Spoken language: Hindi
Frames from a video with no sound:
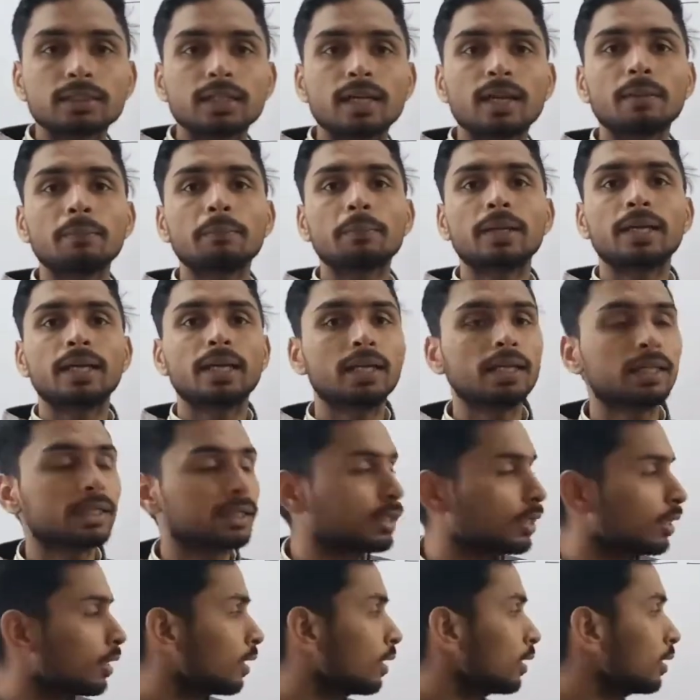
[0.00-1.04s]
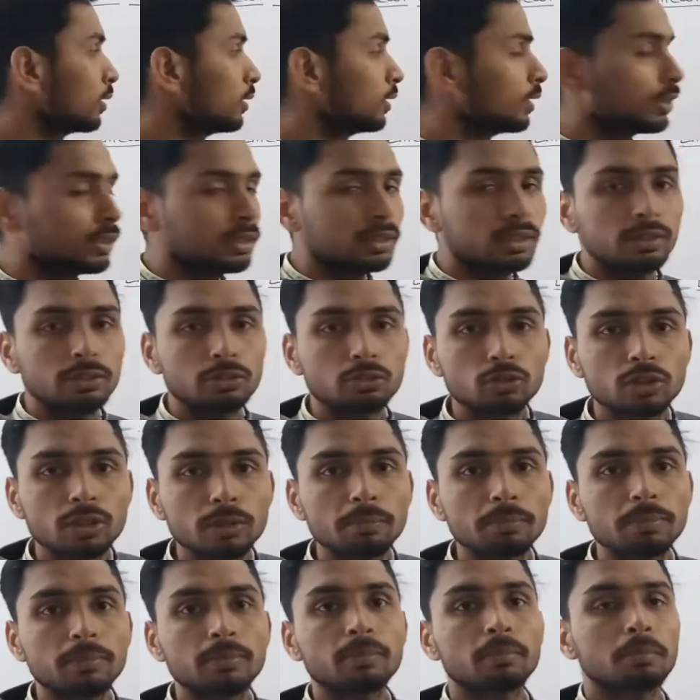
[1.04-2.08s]
साल पहले था जितनी उसकी
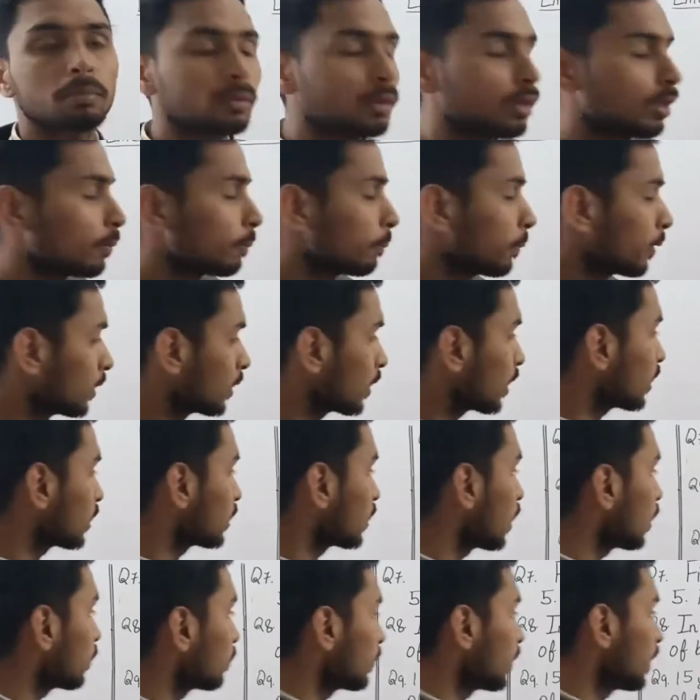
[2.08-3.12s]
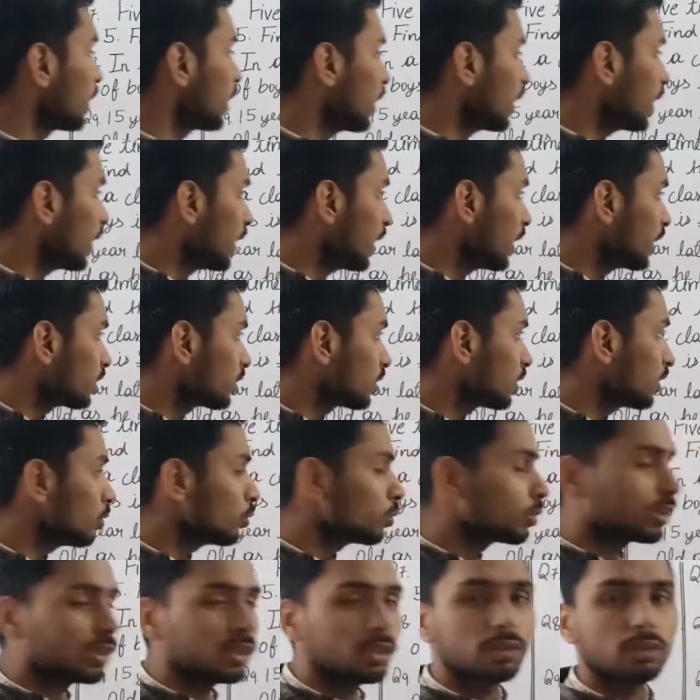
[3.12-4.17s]
पंद्रह साल पहले एज थी
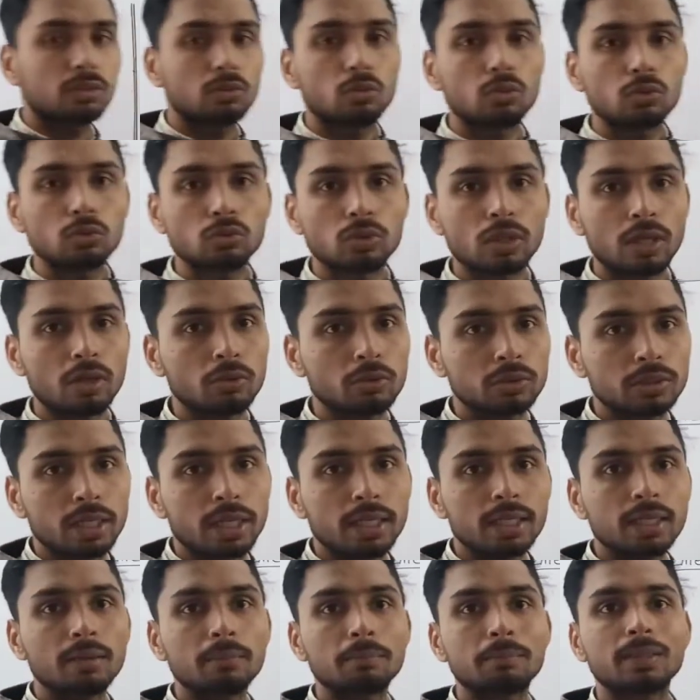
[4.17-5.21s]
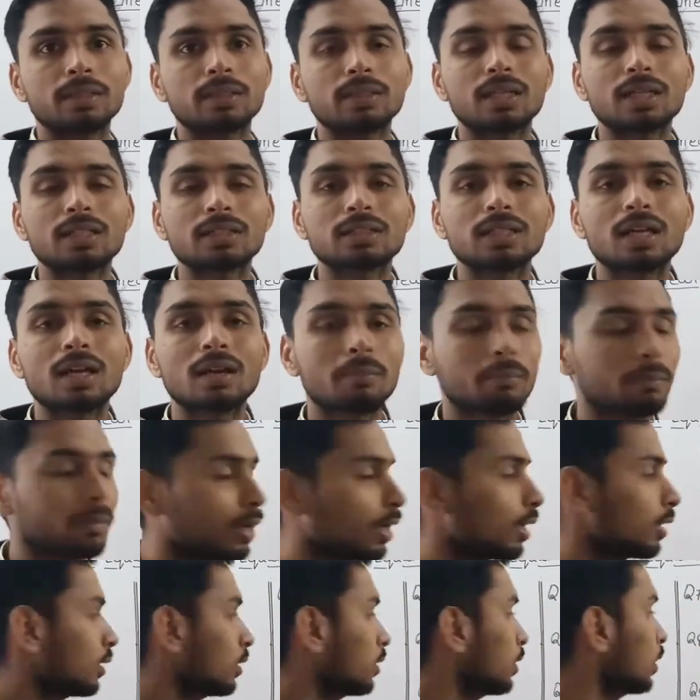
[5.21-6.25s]
उसकी दो गुना हो जाएगा पंद्रह साल
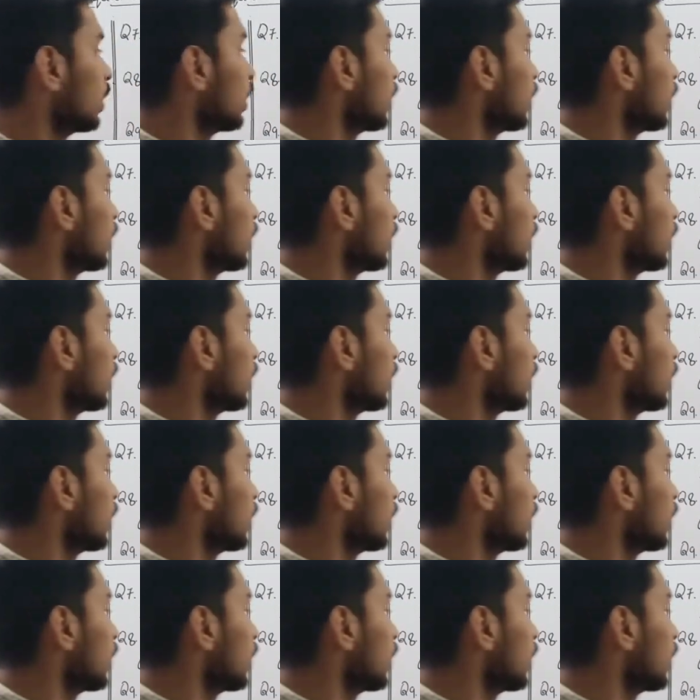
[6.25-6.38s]
बाद